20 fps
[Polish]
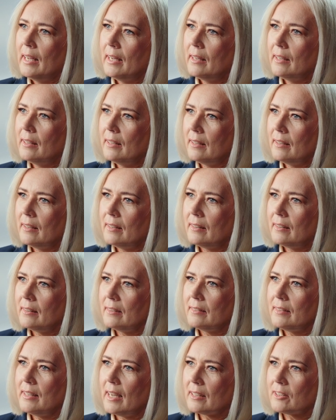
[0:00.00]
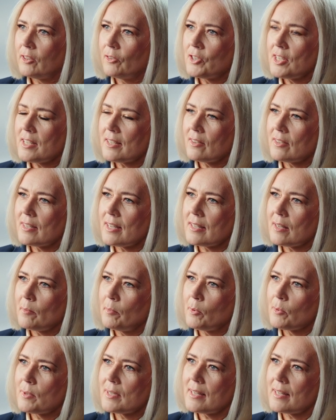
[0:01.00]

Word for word: e, jak to wszystko ze sobą